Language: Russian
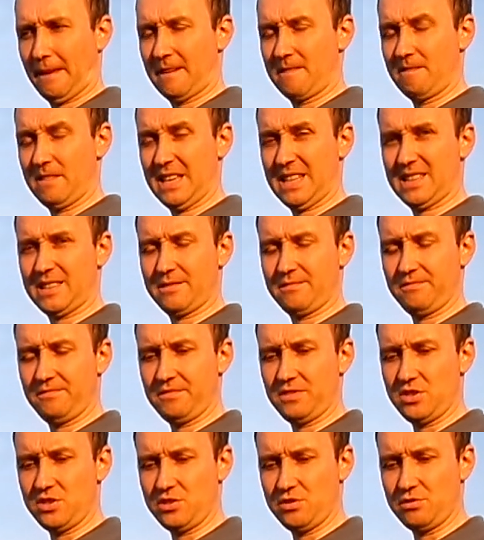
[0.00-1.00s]
В этом
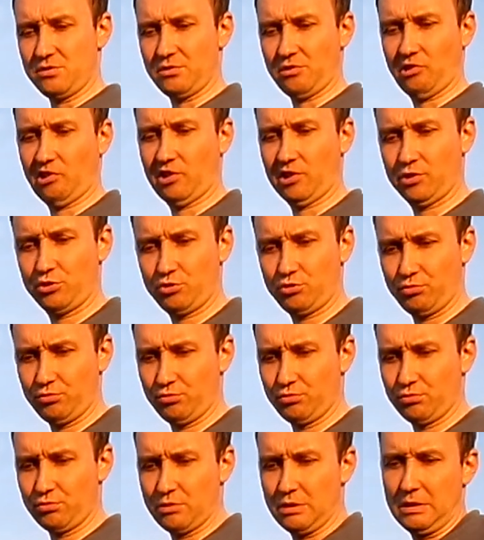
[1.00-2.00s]
видео
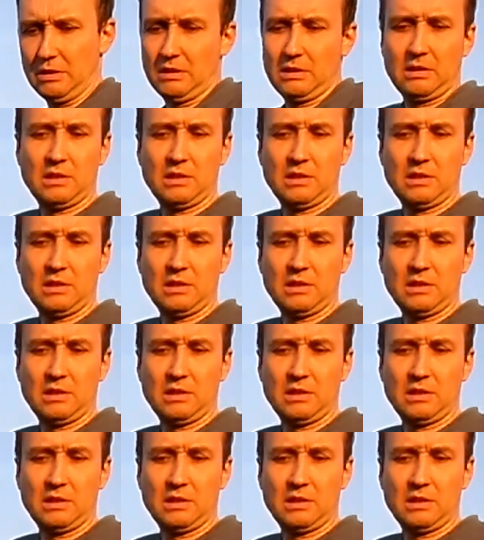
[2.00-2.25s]
хочу